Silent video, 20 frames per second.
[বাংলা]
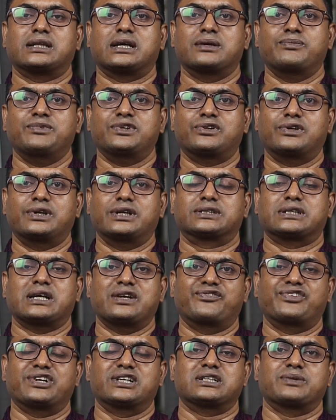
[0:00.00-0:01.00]
তার ভিতরে
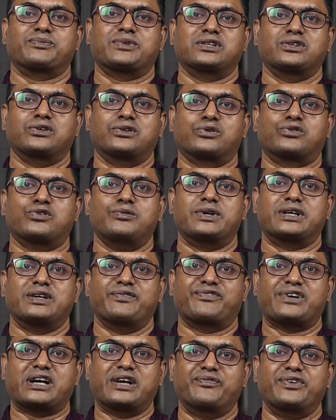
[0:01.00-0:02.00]
সাইপ্রাস আপনার জন্য খুব
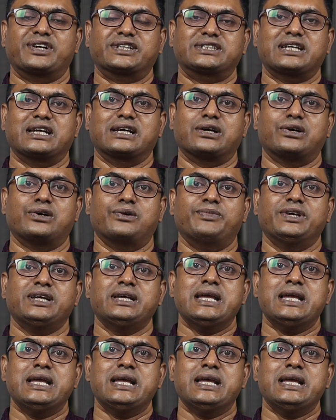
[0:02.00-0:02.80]
একটি পারফেক্ট জায়গা হবে